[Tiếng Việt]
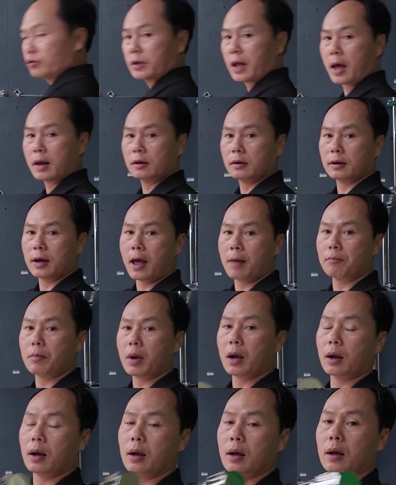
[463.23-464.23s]
chúng ta được làm
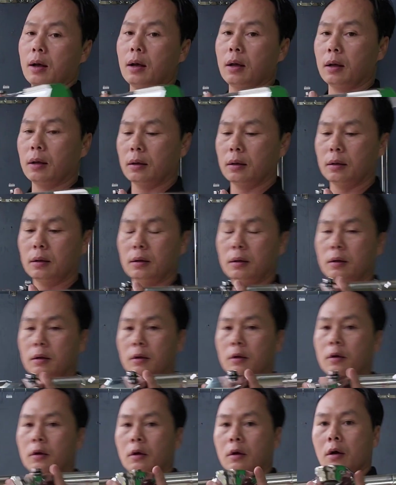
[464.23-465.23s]
bằng à,
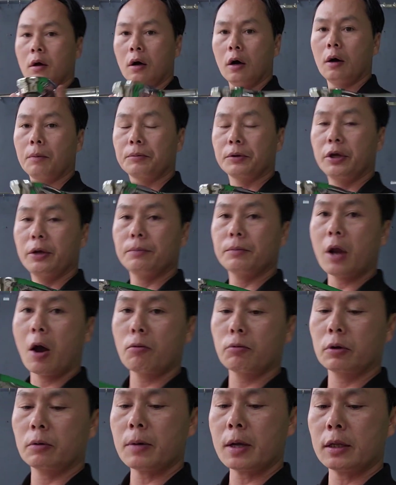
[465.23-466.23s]
hợp kim
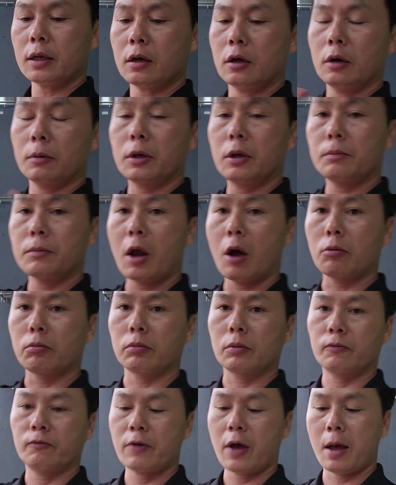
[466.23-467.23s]
đồng các bạn nhé, hợp kim đồng
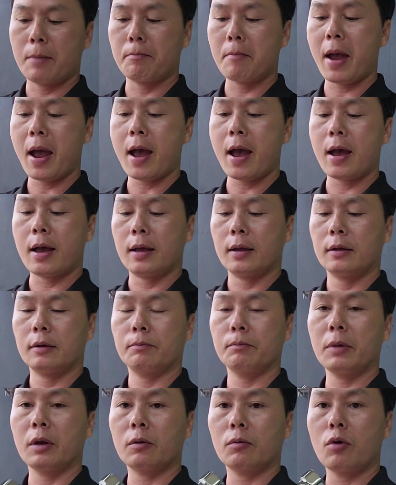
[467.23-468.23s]
và mạ
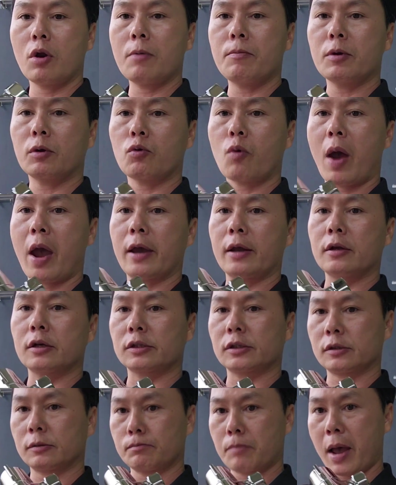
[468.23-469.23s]
bên lớp bên ngoài được
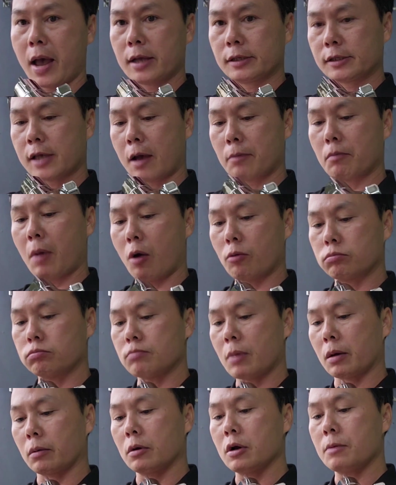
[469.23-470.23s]
mạ sáng
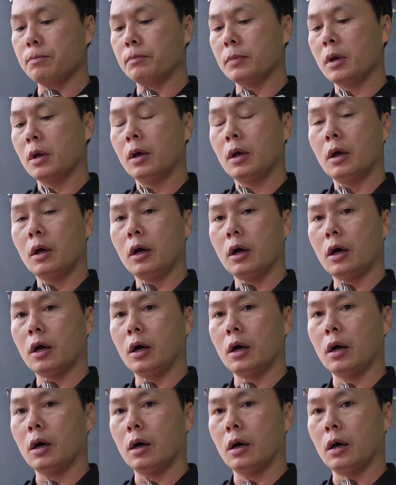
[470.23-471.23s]
bóng bằng lớp
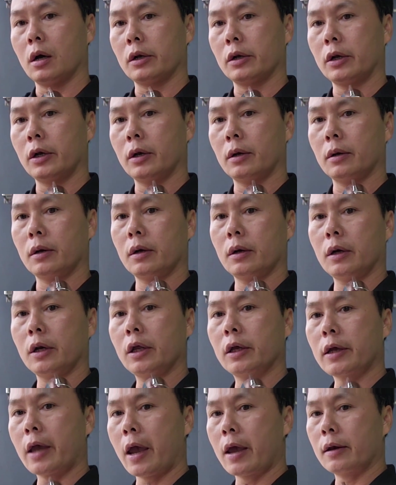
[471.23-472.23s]
uh,
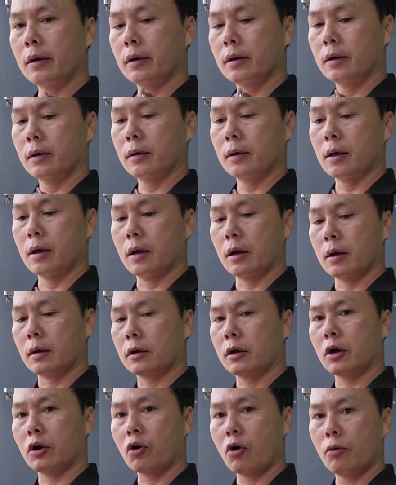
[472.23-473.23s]
niken, uh,
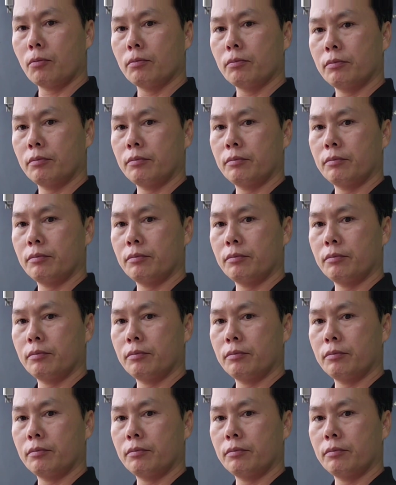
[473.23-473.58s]
chrome.